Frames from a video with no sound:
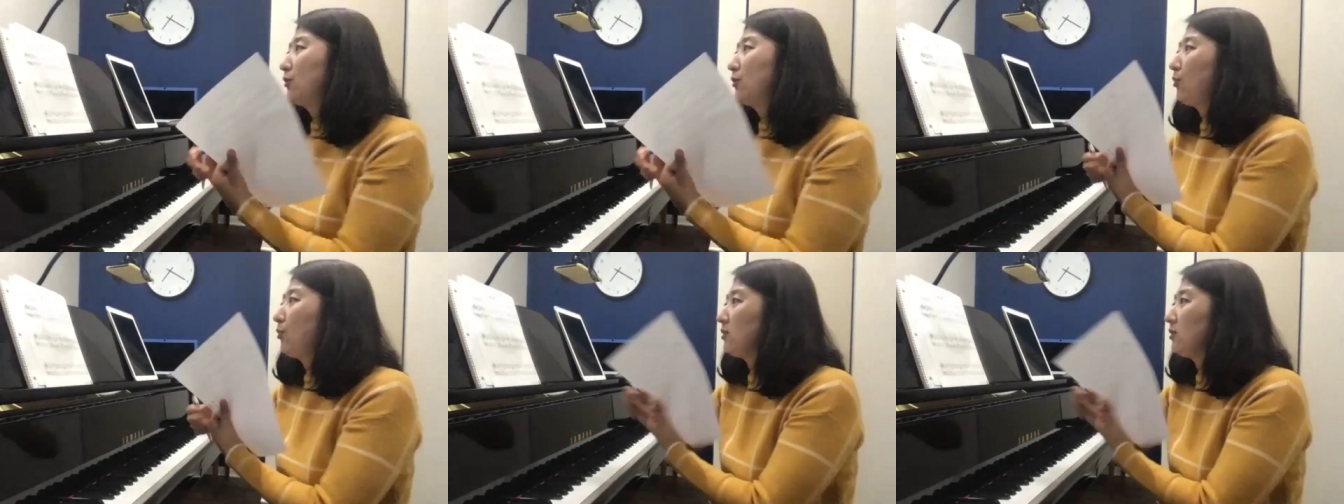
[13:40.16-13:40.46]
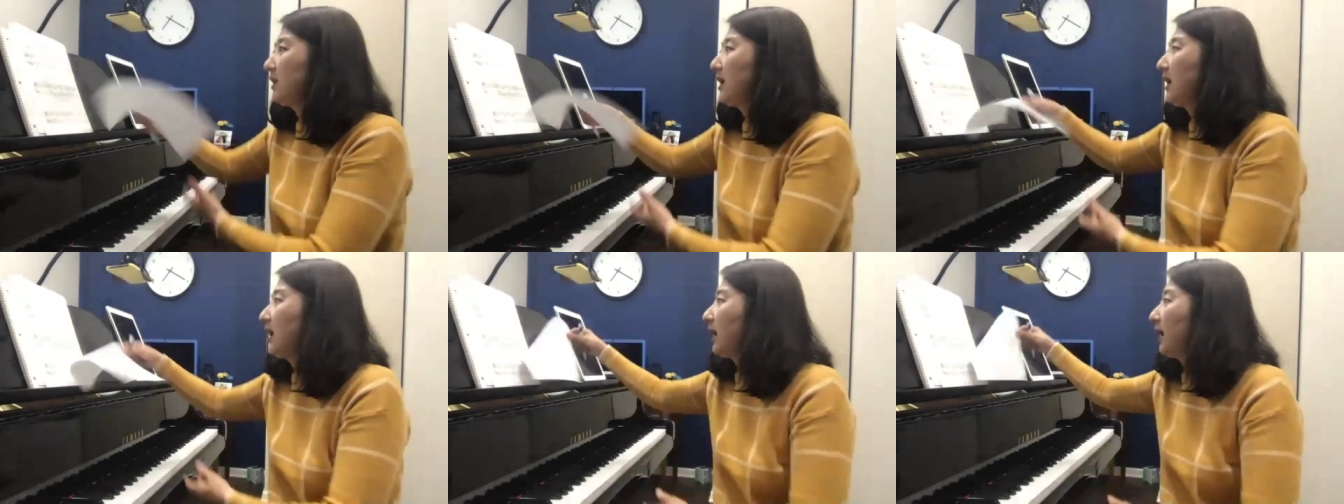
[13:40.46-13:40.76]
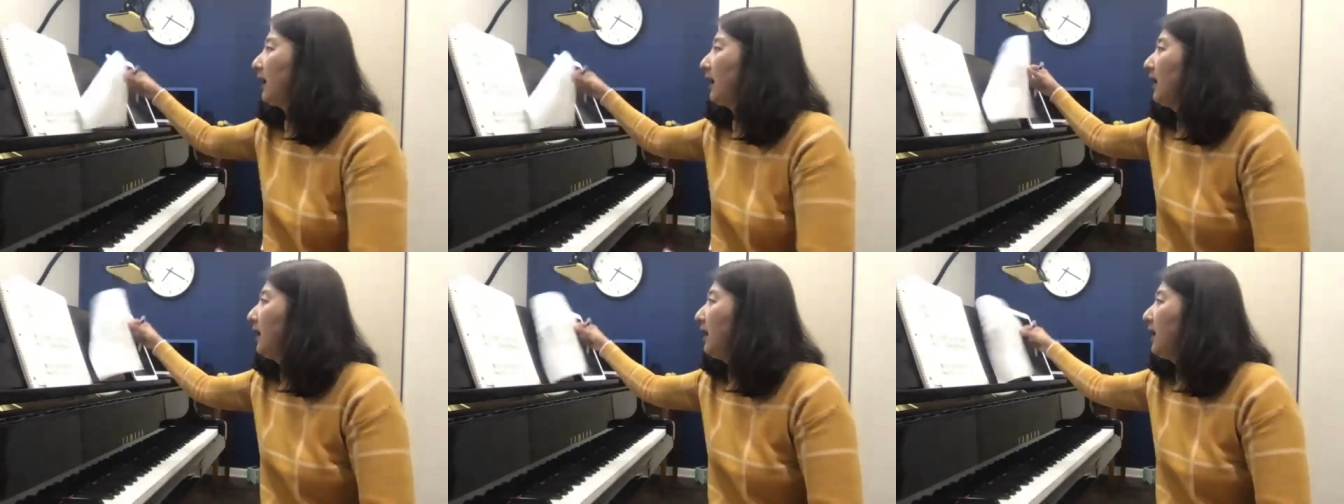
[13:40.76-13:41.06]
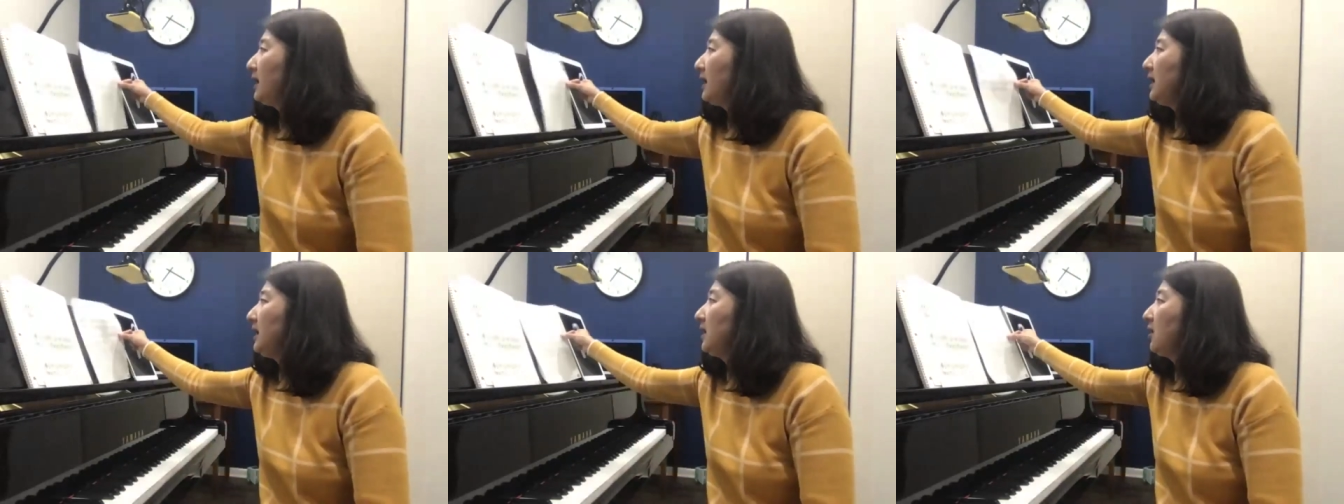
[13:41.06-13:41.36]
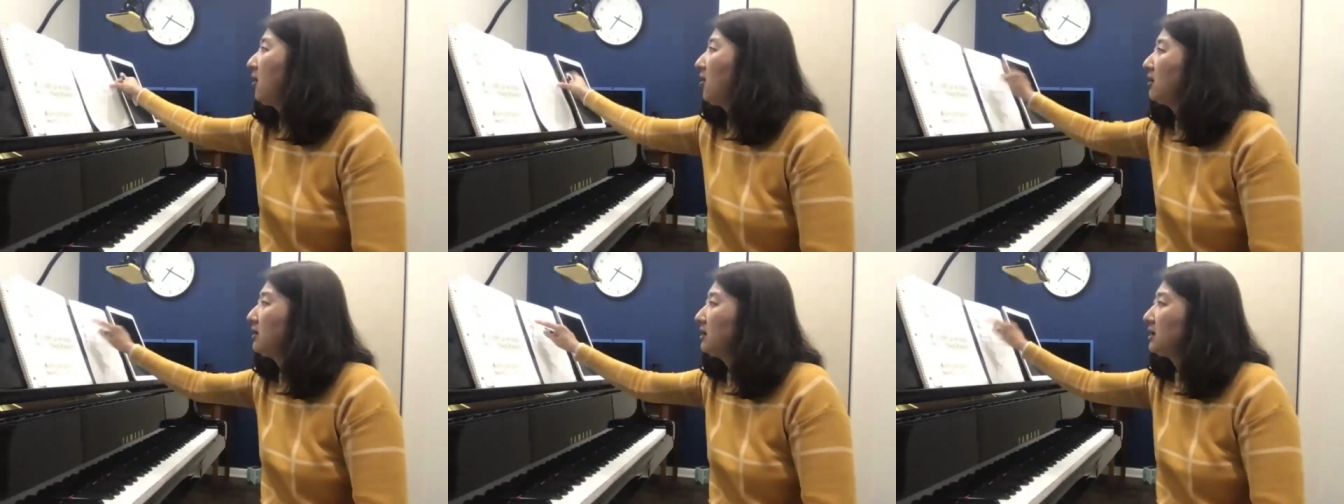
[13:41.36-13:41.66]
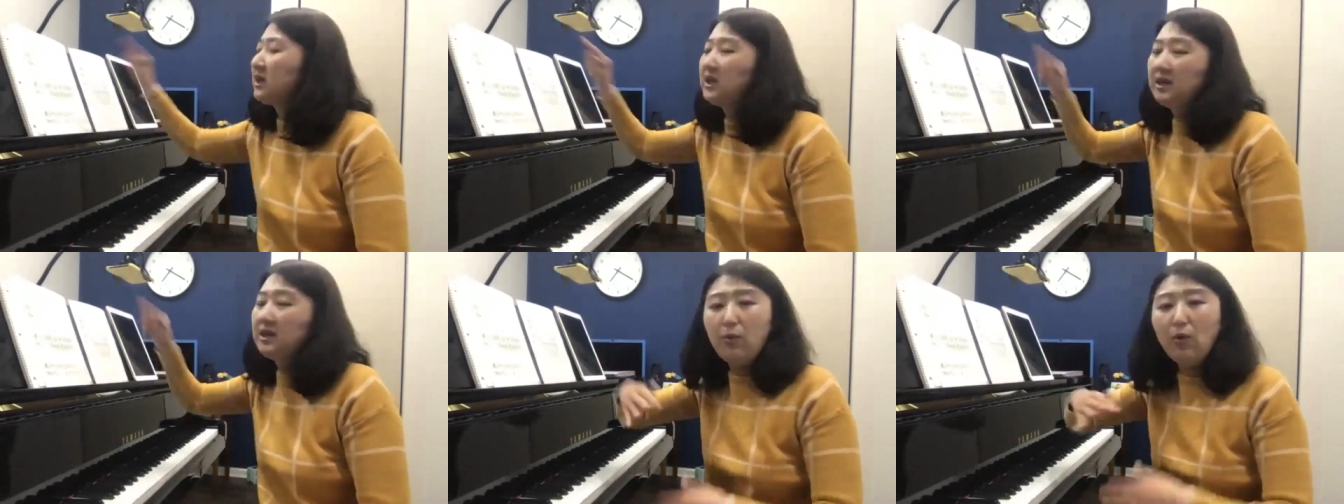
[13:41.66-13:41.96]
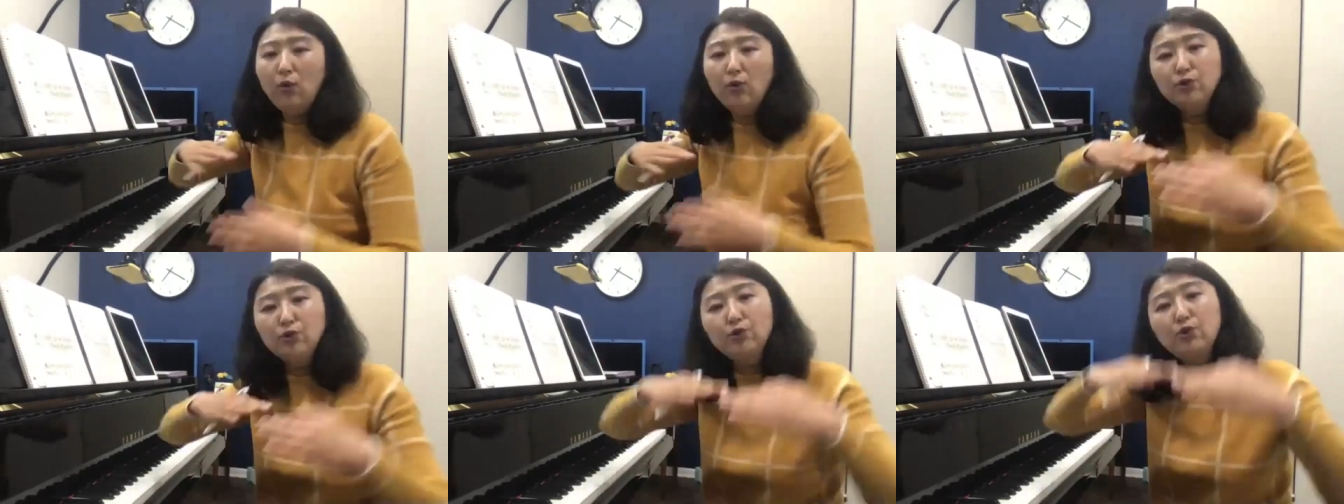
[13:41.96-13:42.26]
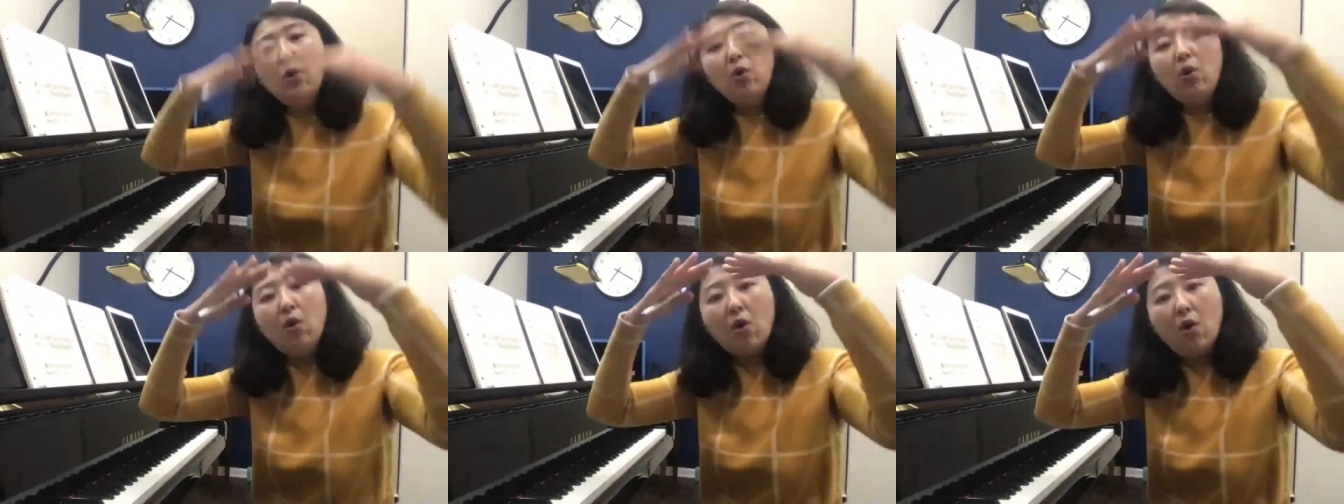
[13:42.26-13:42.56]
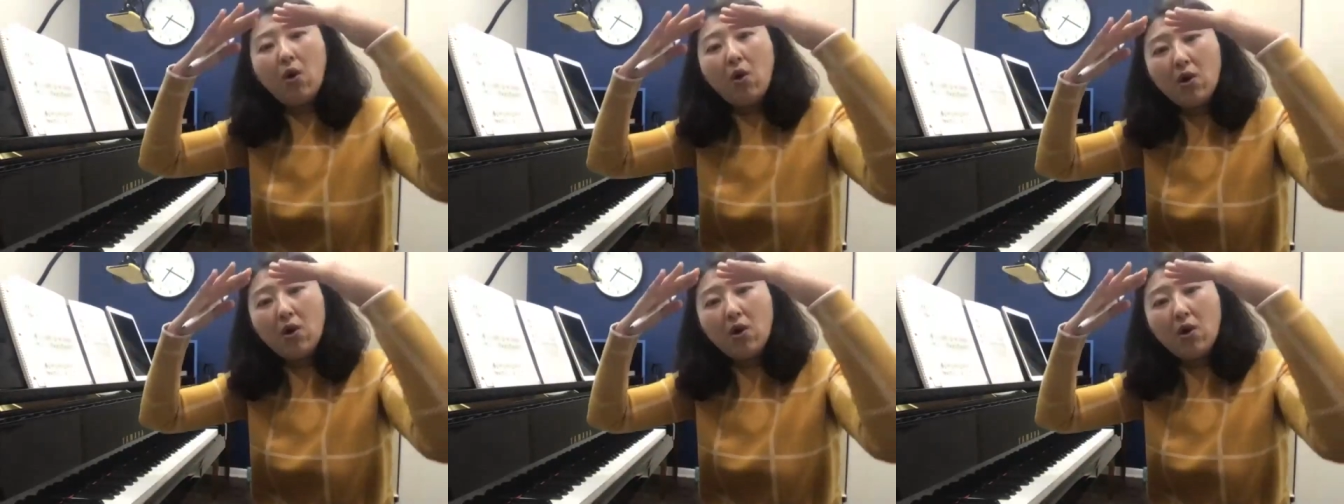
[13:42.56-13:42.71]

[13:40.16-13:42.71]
볼 때 이거를 기본으로